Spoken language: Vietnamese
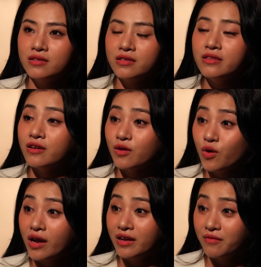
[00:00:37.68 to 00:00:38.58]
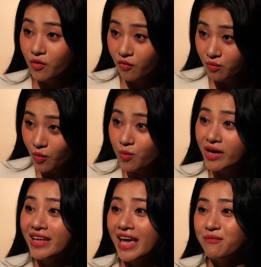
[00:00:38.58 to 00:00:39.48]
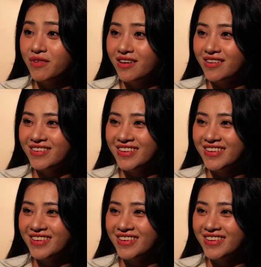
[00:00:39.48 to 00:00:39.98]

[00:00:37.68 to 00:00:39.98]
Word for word: sinh nhật của anh em cũng mua bánh kem lên.